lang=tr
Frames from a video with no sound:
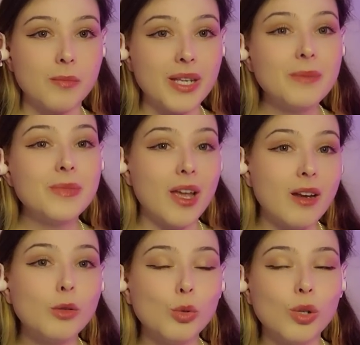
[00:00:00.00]
Benim
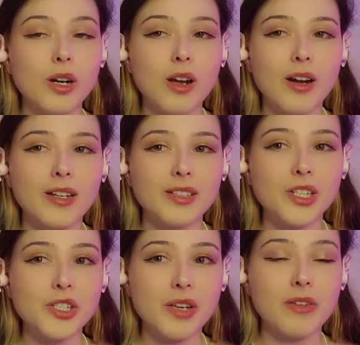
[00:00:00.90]
genel olarak
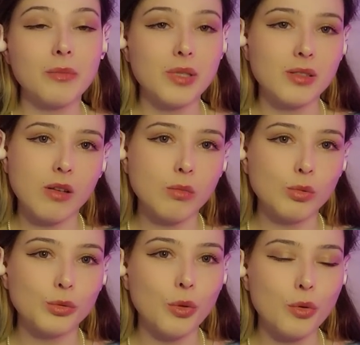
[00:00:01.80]
arkadaş çevrem İstanbul'da.